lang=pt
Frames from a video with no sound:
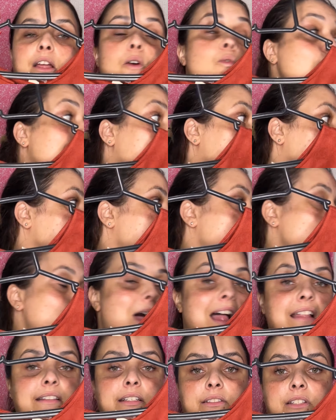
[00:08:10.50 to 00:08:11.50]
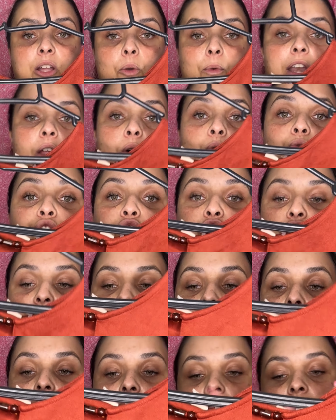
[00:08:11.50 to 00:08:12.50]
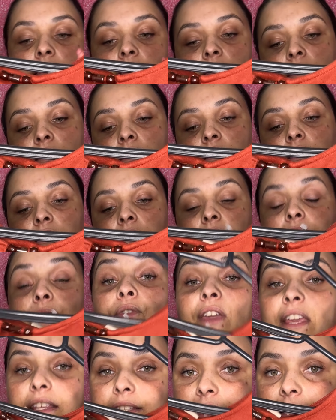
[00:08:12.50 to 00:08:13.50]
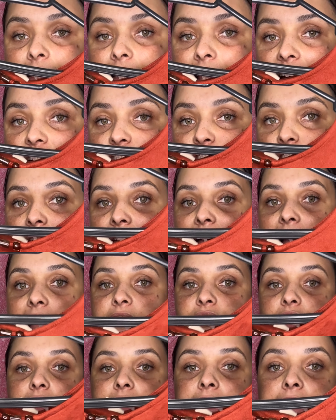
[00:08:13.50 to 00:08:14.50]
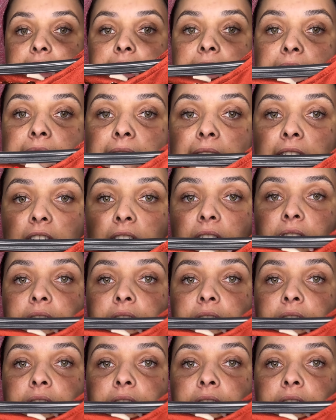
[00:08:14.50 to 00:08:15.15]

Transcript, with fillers: um 44, então ele é um G, 27 reais. Olha que gracinha,